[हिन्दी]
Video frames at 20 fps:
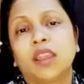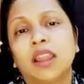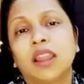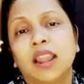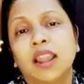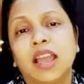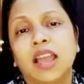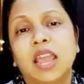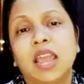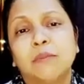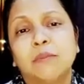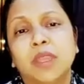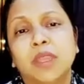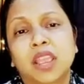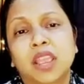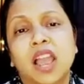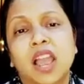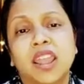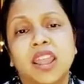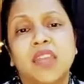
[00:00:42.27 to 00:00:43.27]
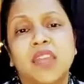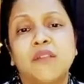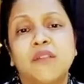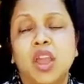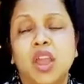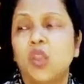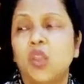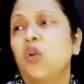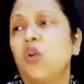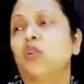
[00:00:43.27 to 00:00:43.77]
कोई कढ़ाई में खाने
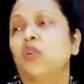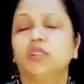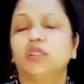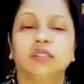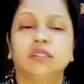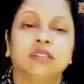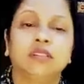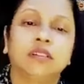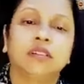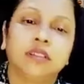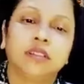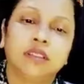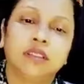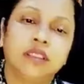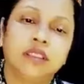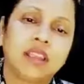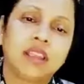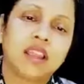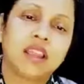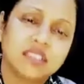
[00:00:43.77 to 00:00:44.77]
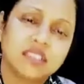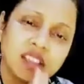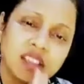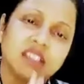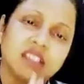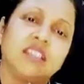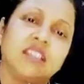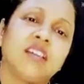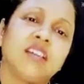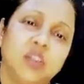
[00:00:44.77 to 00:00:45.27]
वालों यार
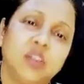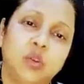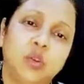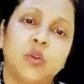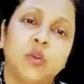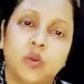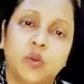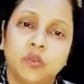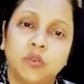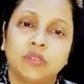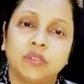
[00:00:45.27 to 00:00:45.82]
शादी कर लो